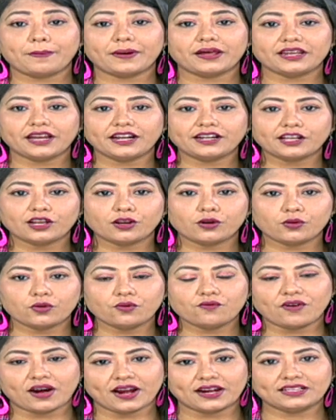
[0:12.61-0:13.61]
పర్యటనలను
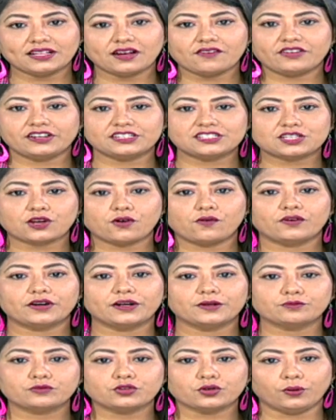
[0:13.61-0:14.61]
వాయిదా
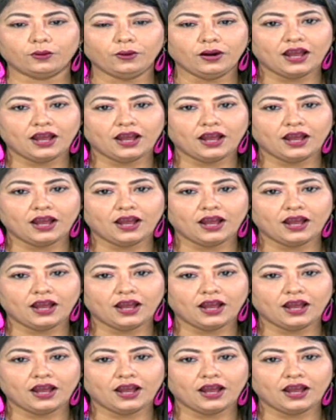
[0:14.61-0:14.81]
వేసుకోవడంతో